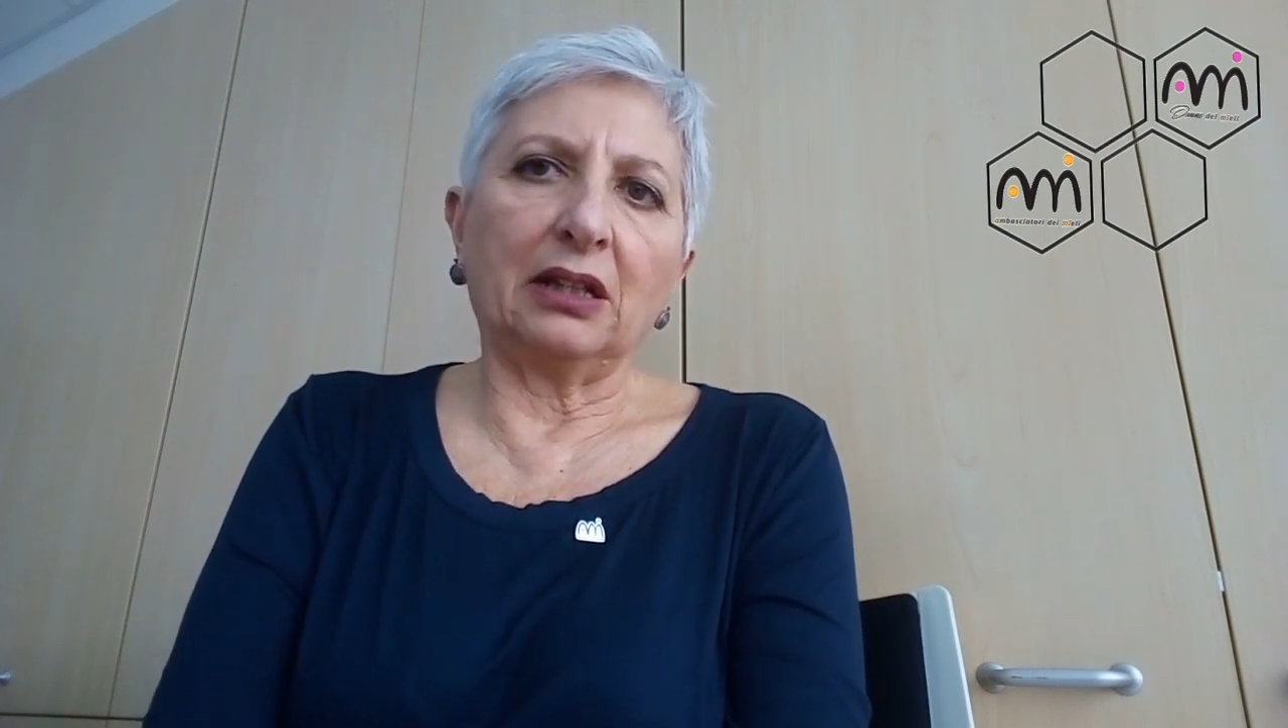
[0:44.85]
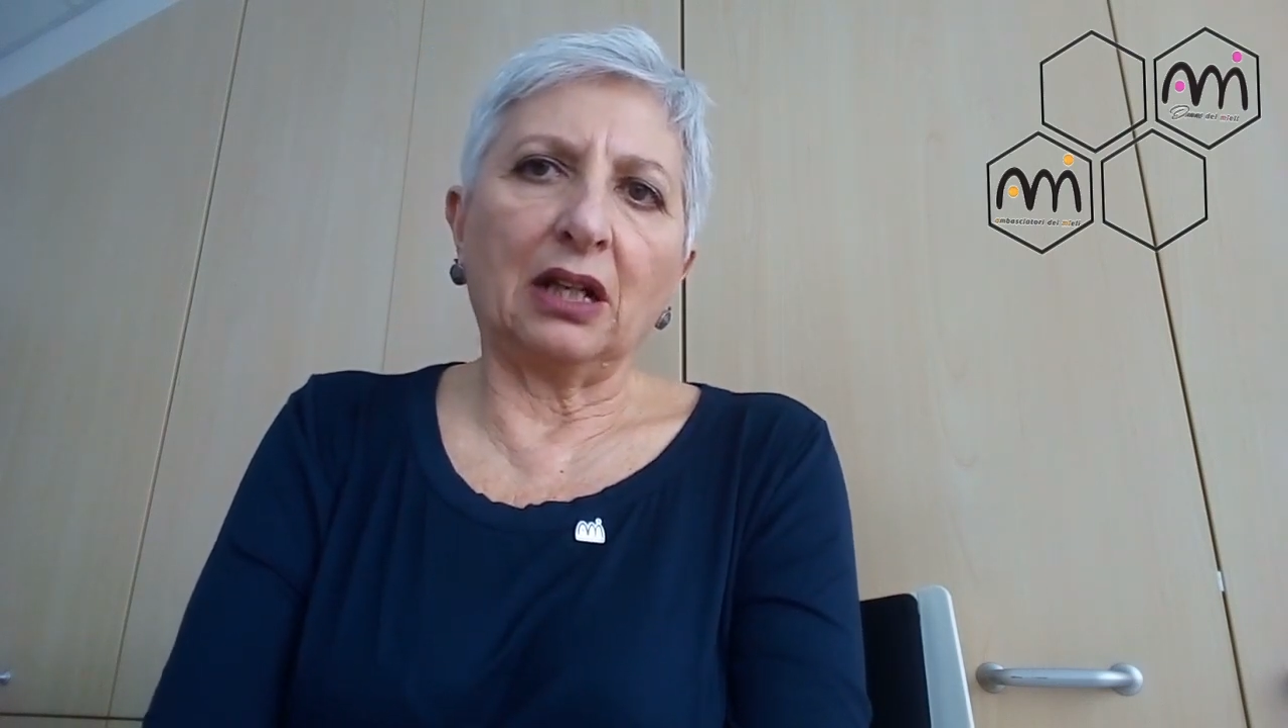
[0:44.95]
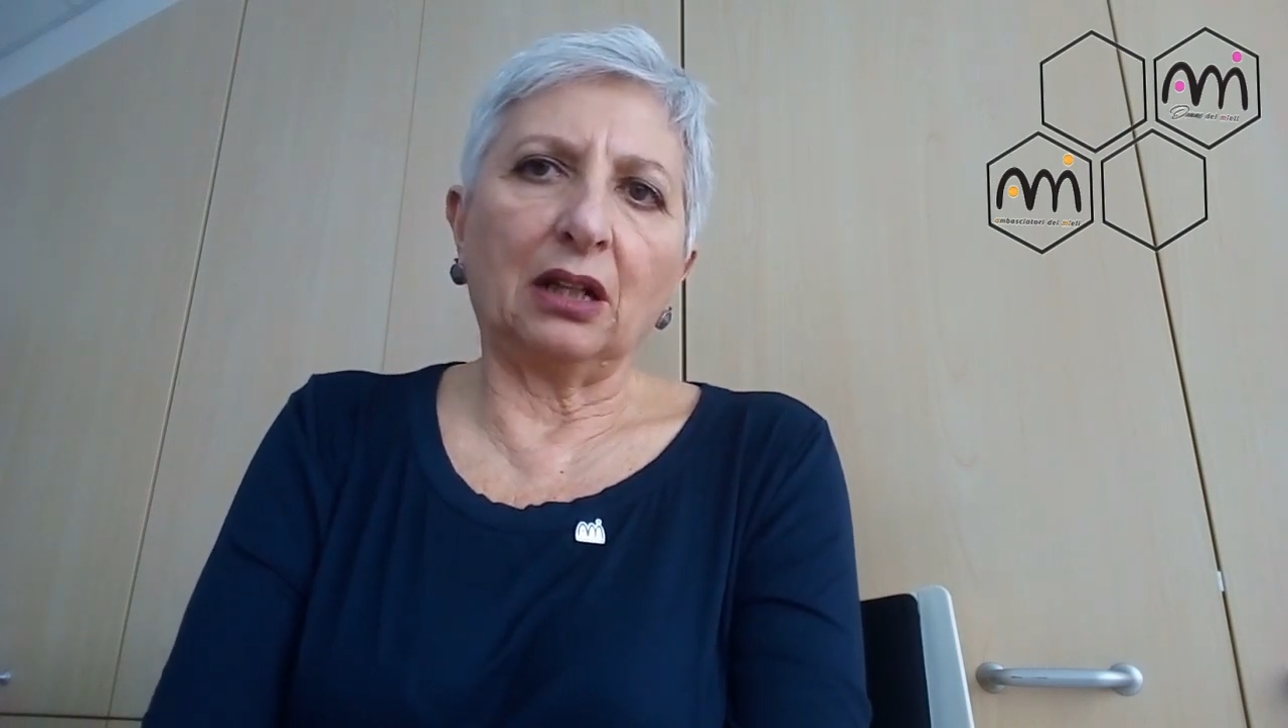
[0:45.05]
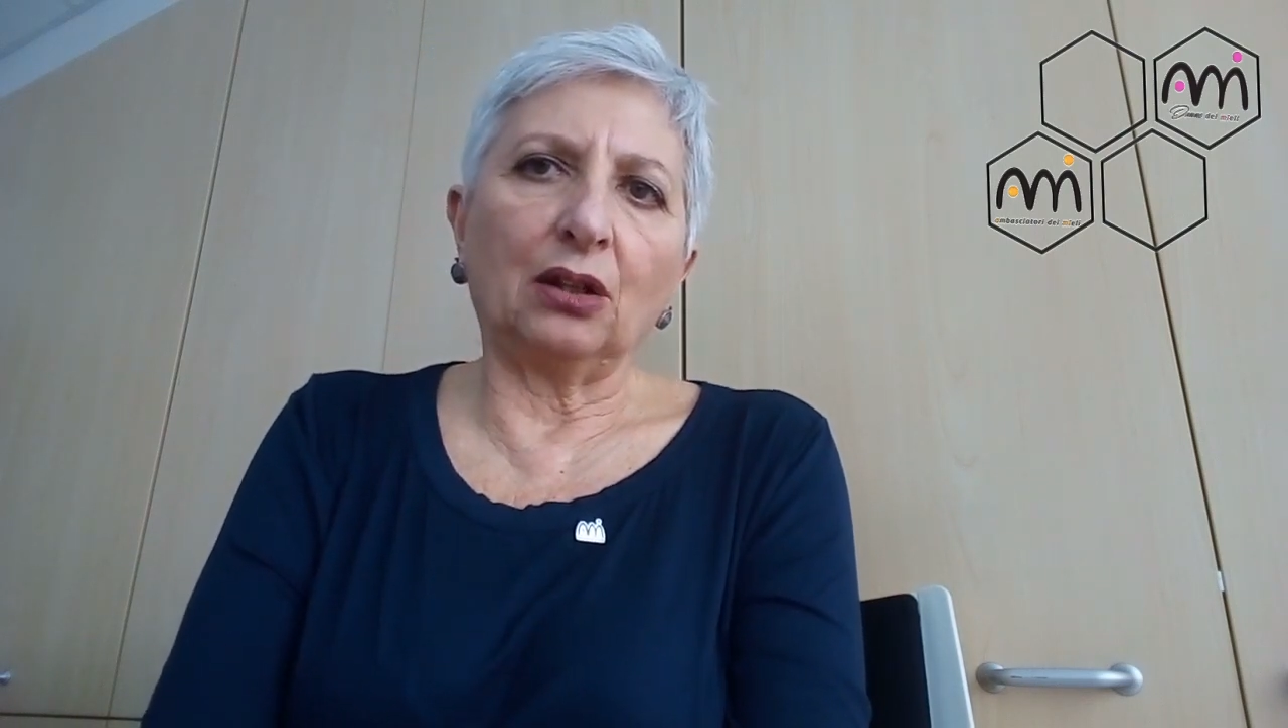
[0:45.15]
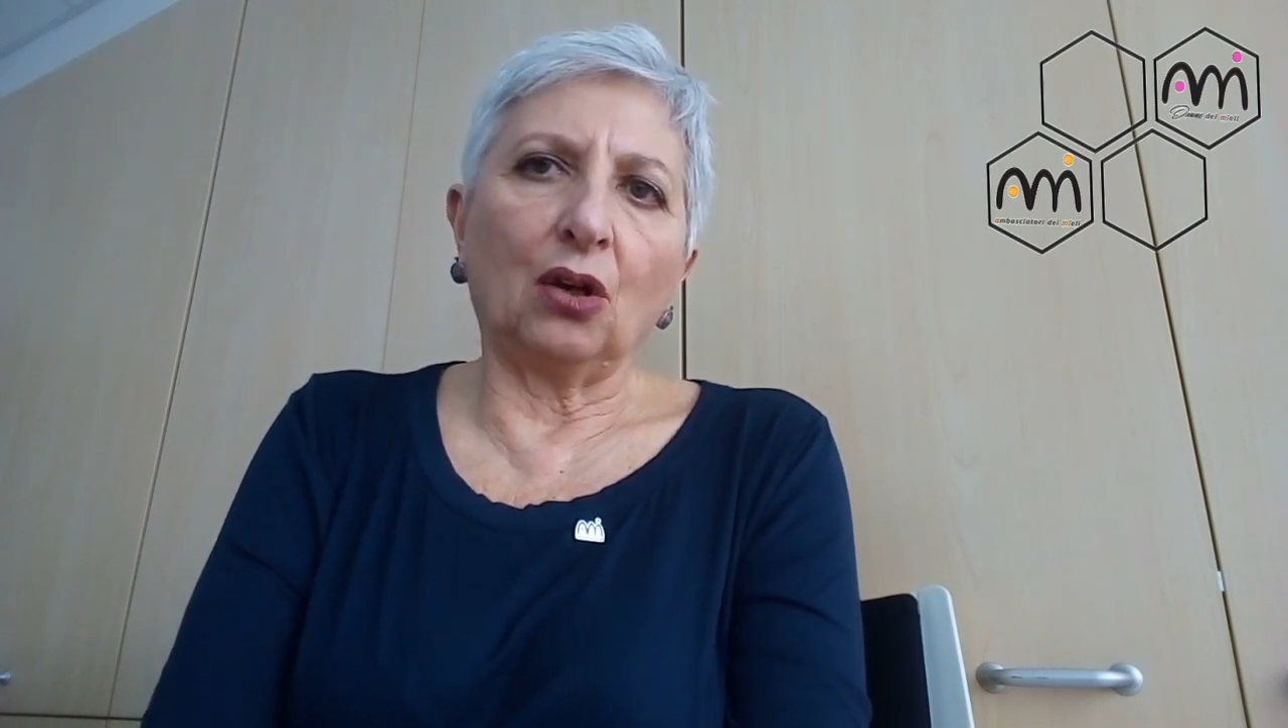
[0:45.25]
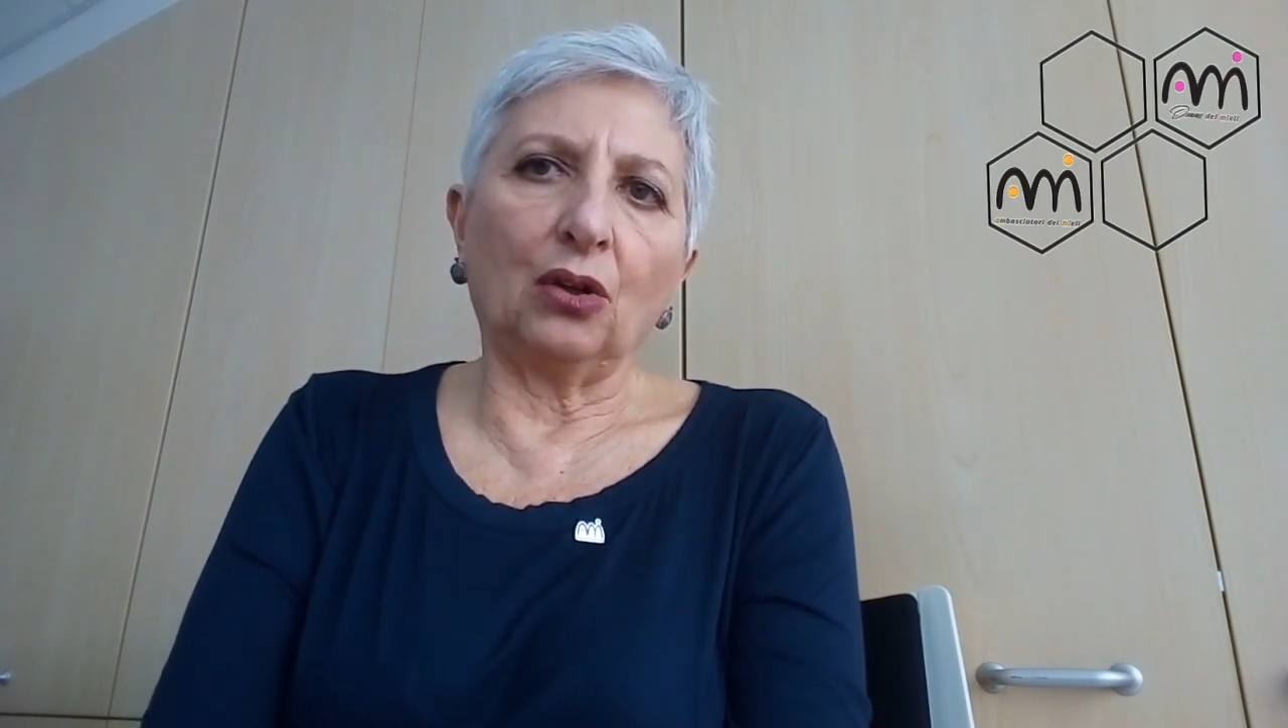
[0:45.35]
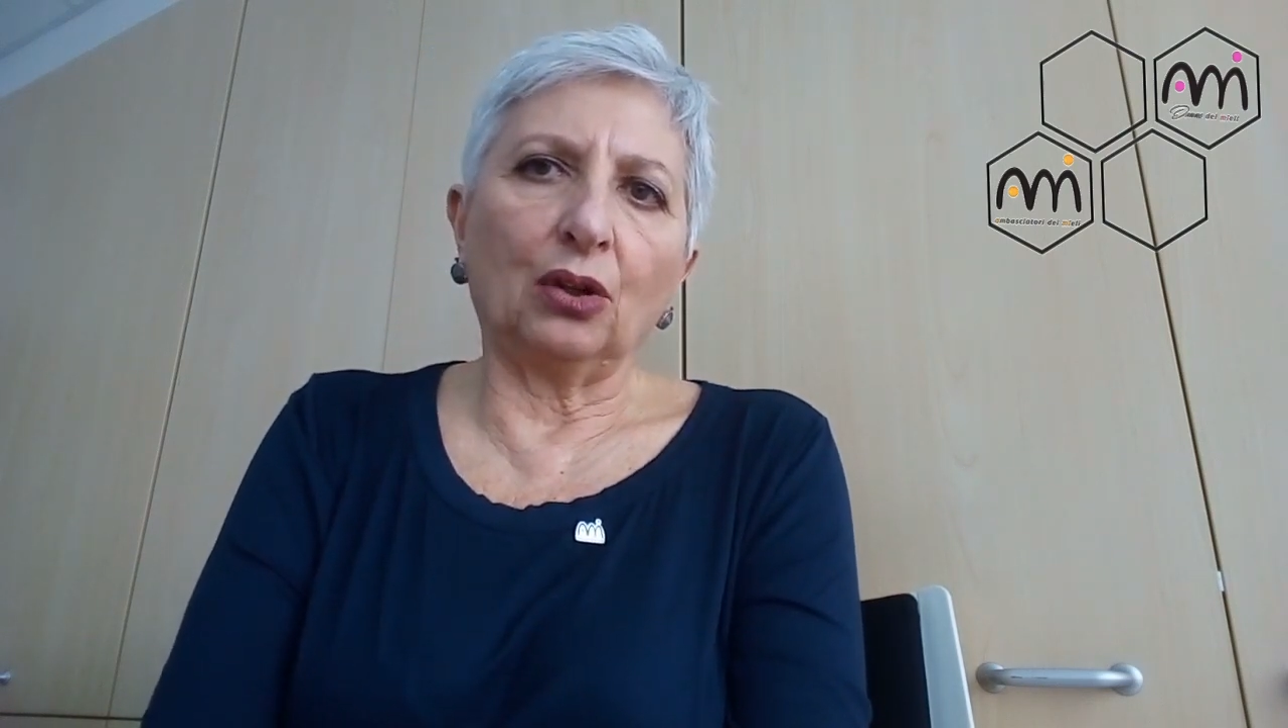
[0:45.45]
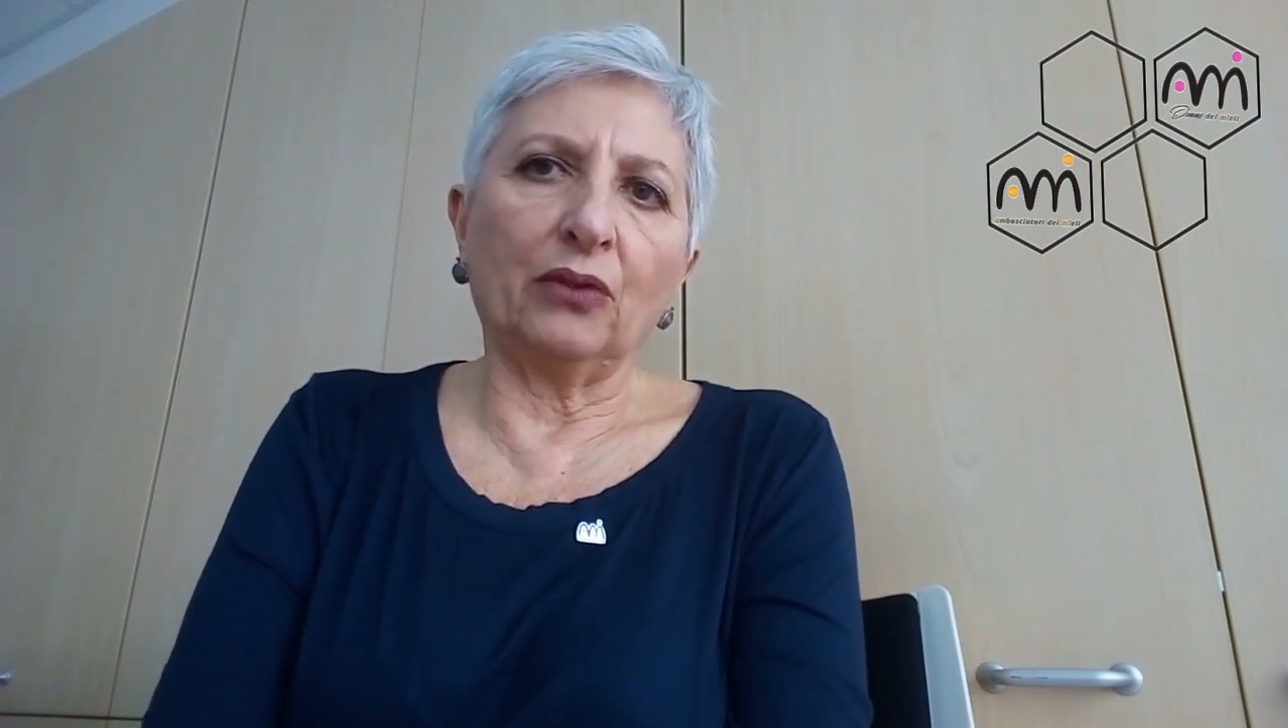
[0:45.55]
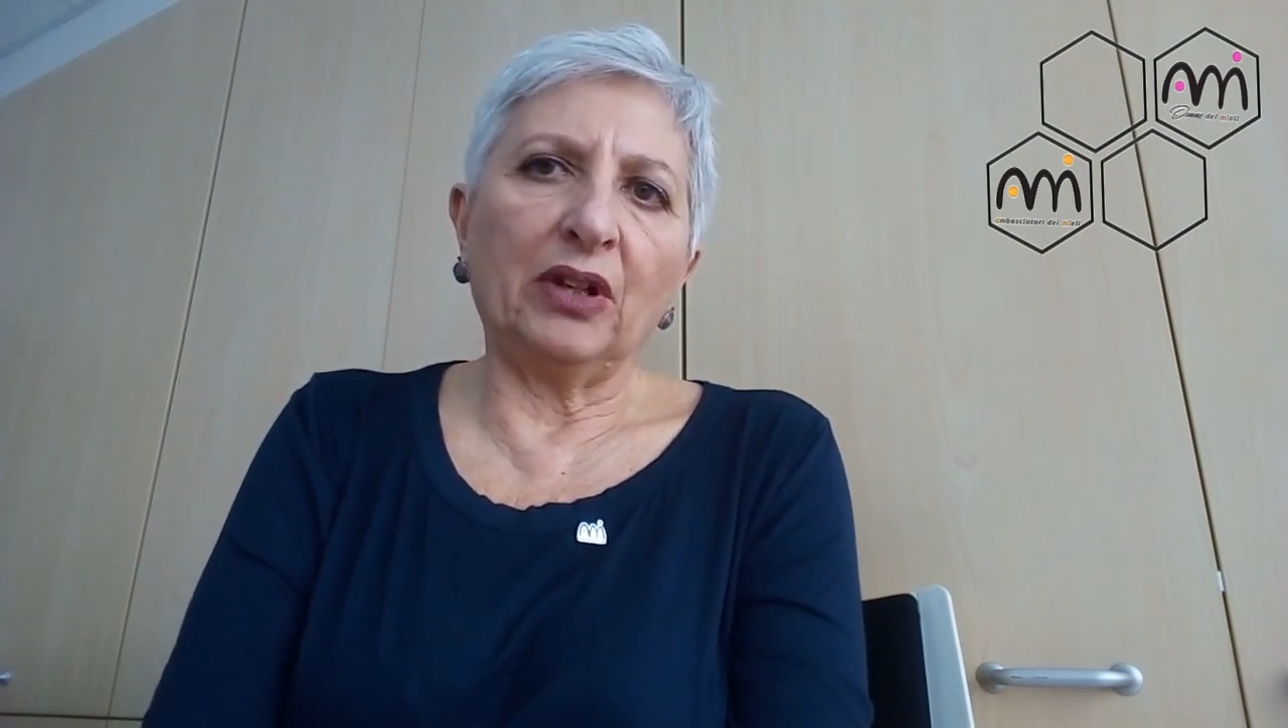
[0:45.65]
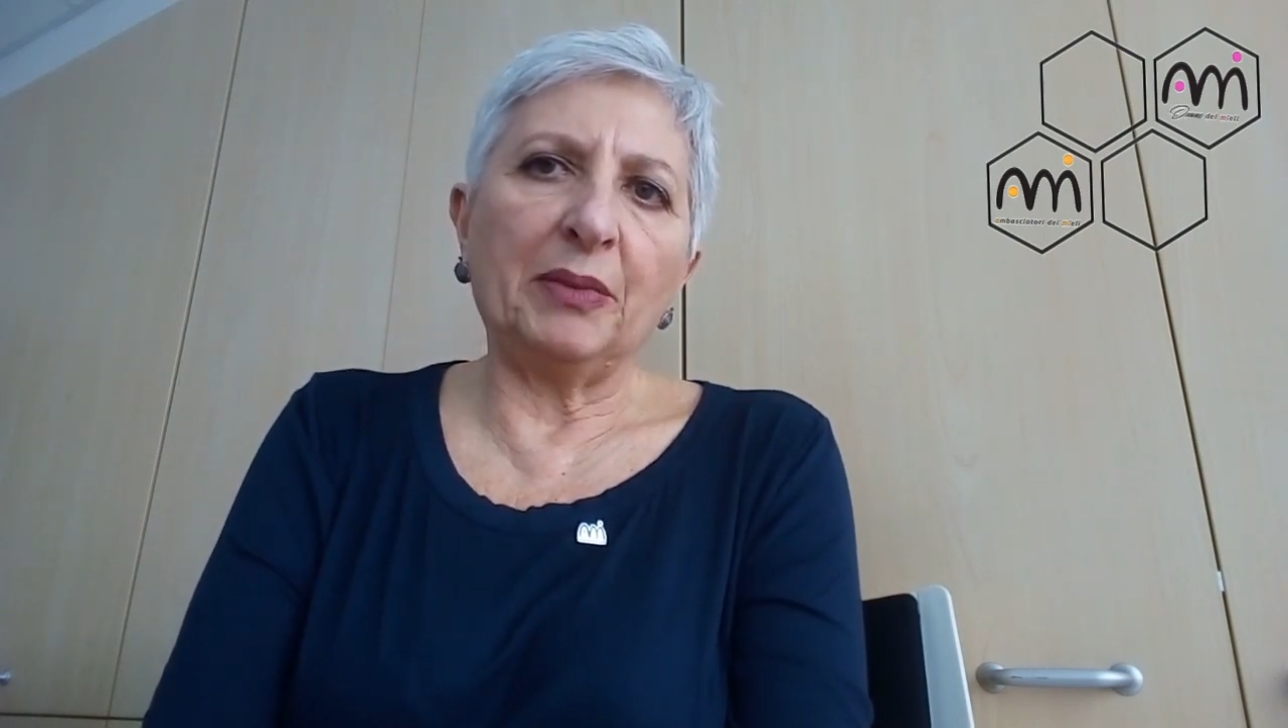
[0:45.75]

territorio dove il